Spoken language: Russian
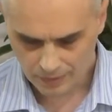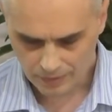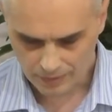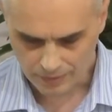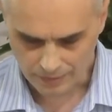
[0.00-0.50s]

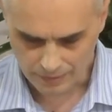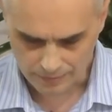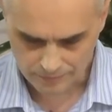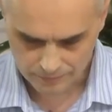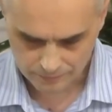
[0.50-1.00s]
И
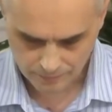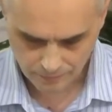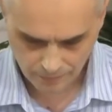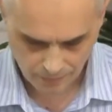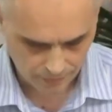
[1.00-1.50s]

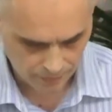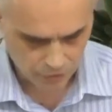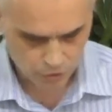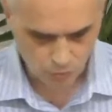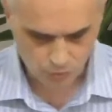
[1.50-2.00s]

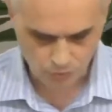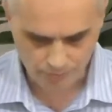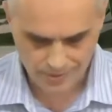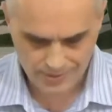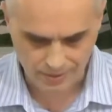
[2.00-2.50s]
еще одно
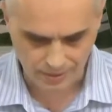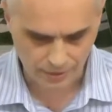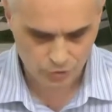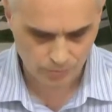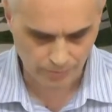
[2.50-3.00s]
место я
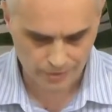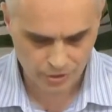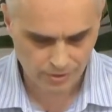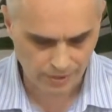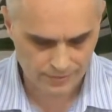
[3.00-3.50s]
хочу
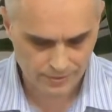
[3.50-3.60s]
прочитать